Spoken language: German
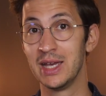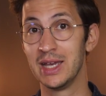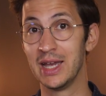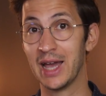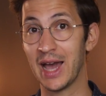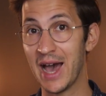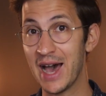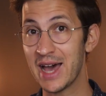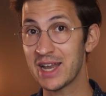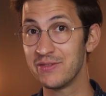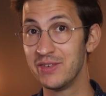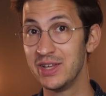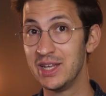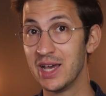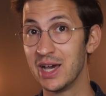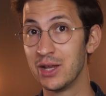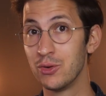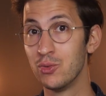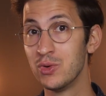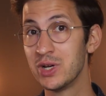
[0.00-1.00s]
Gerade wenn
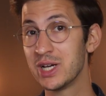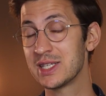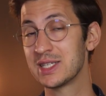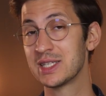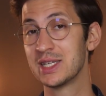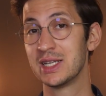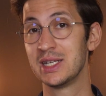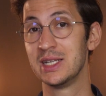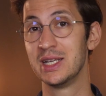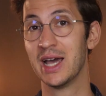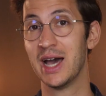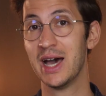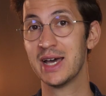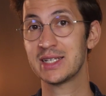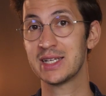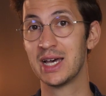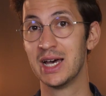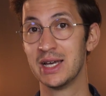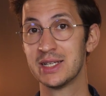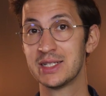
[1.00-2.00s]
ihr einen unkastrierten
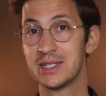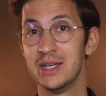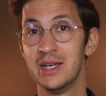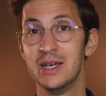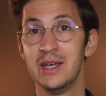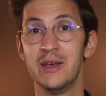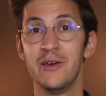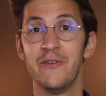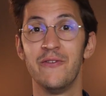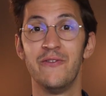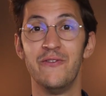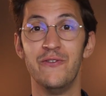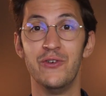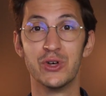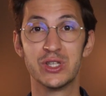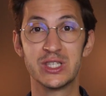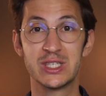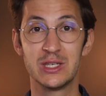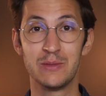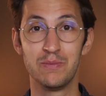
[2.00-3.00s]
Kater habt,
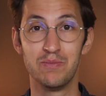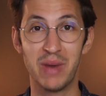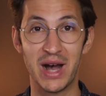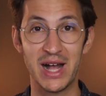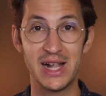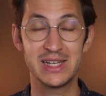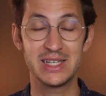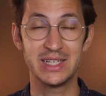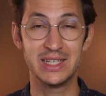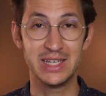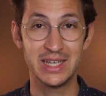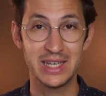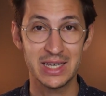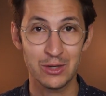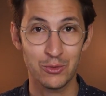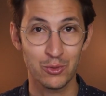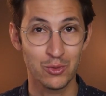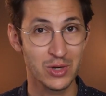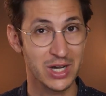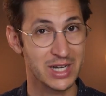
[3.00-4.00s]
wird sich bald
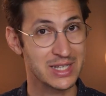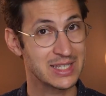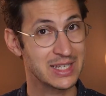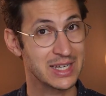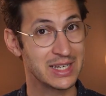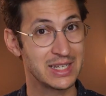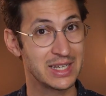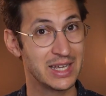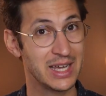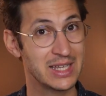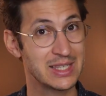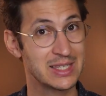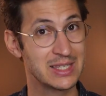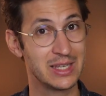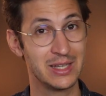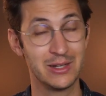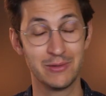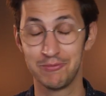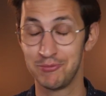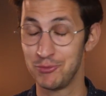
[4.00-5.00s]
jede unkastrierte
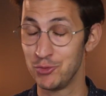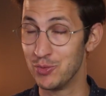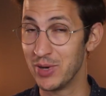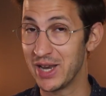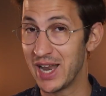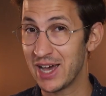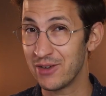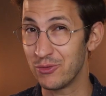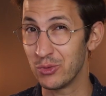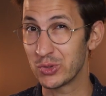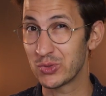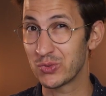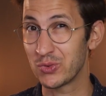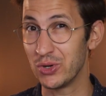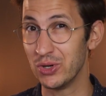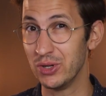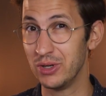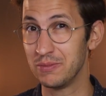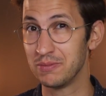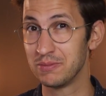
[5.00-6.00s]
Kätzin über Nachwuchs
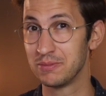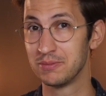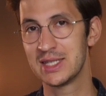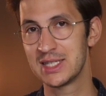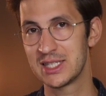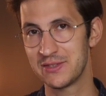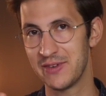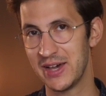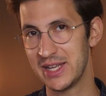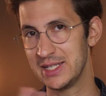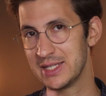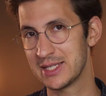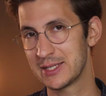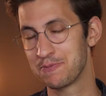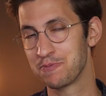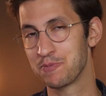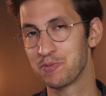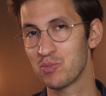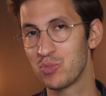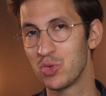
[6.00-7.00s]
freuen.
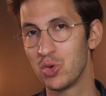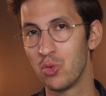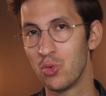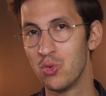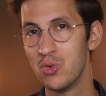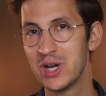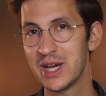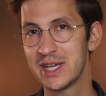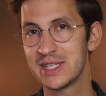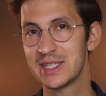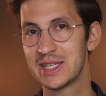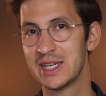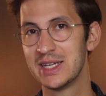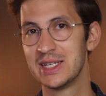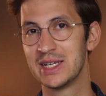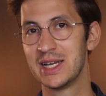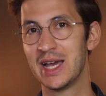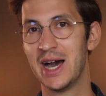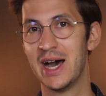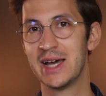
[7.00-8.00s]
Zweitens.
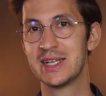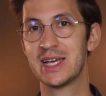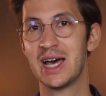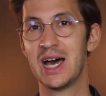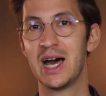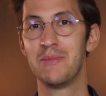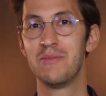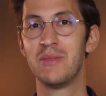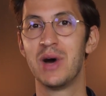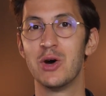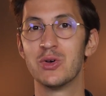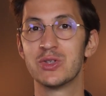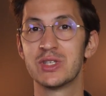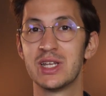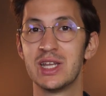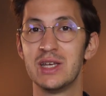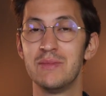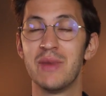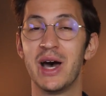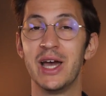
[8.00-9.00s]
Unkastrierte Kater haben
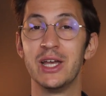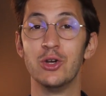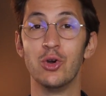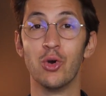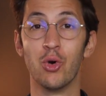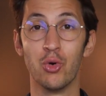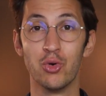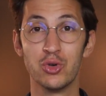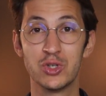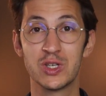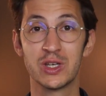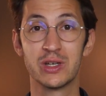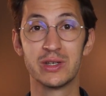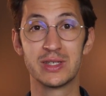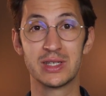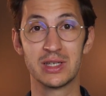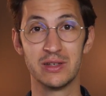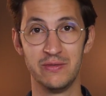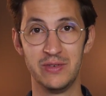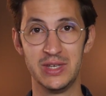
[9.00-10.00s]
außerdem ein
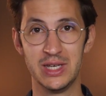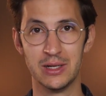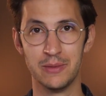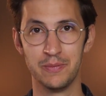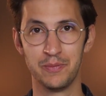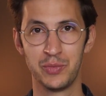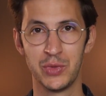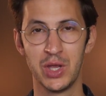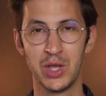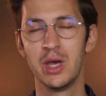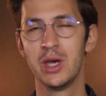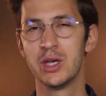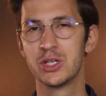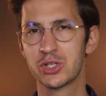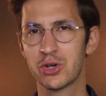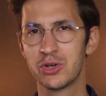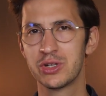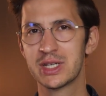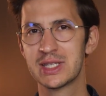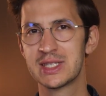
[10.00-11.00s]
größeres Revier.
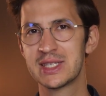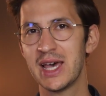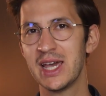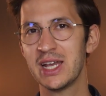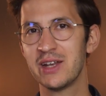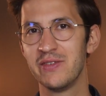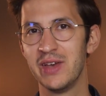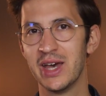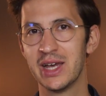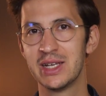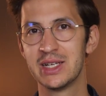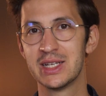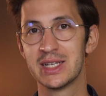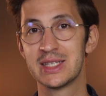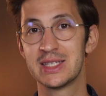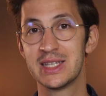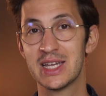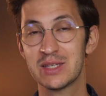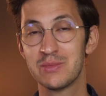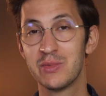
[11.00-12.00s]
Es konnte gezeigt werden,
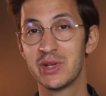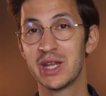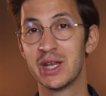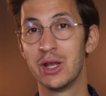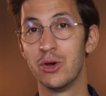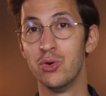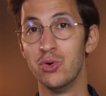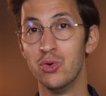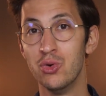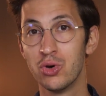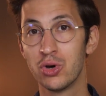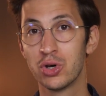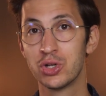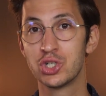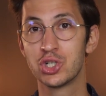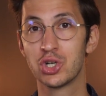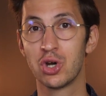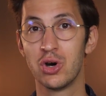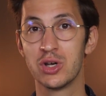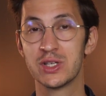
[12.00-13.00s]
dass das mit einer höheren
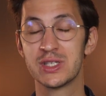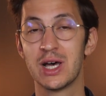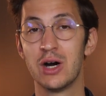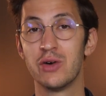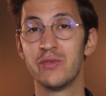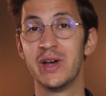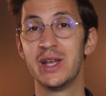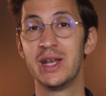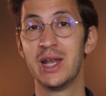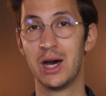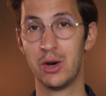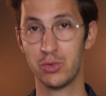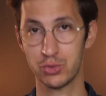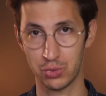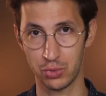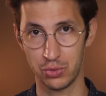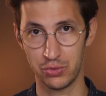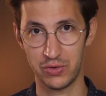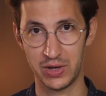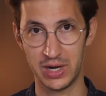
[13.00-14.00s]
Chance auf einen
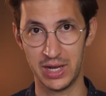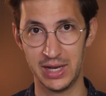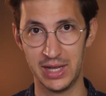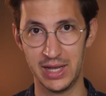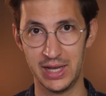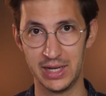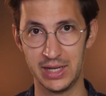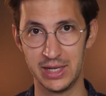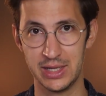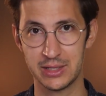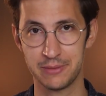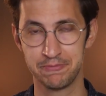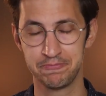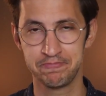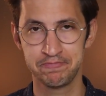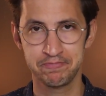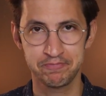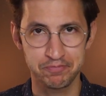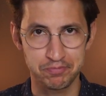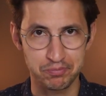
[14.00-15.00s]
Autounfall einhergeht.
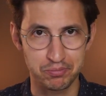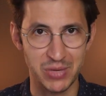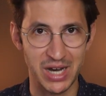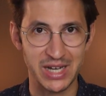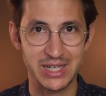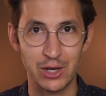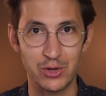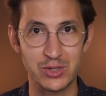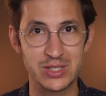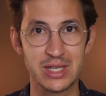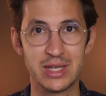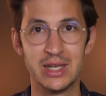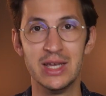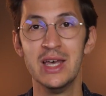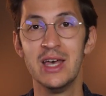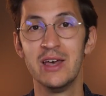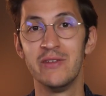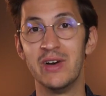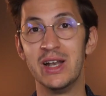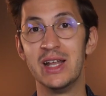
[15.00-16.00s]
Macht ja auch Sinn,
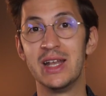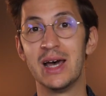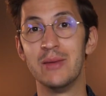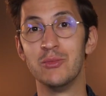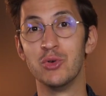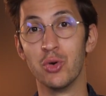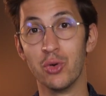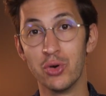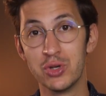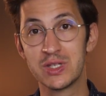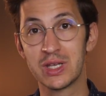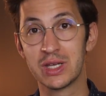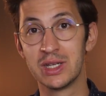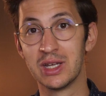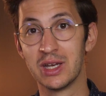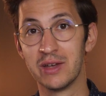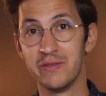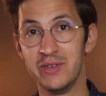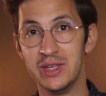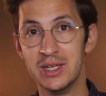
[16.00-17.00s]
weil in einem
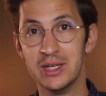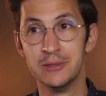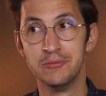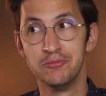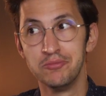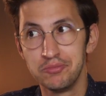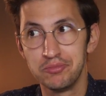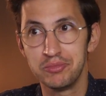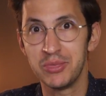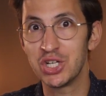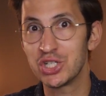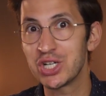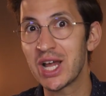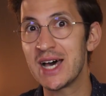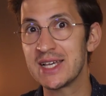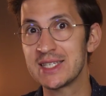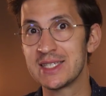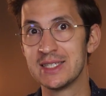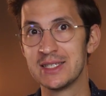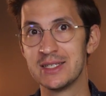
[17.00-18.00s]
größeren Revier mehr
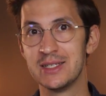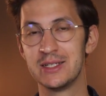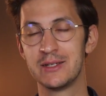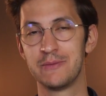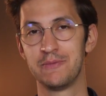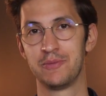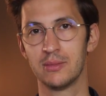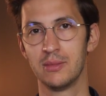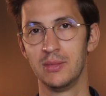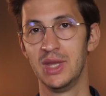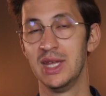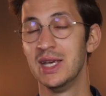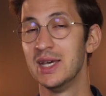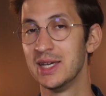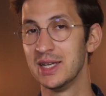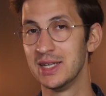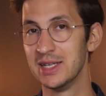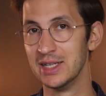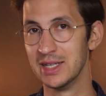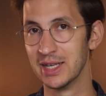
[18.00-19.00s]
Straßen sind.
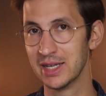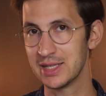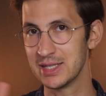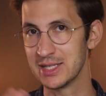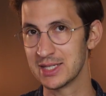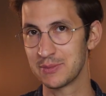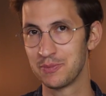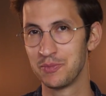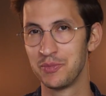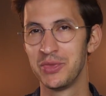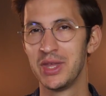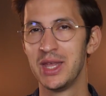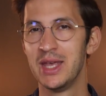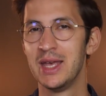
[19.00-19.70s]
Drittens.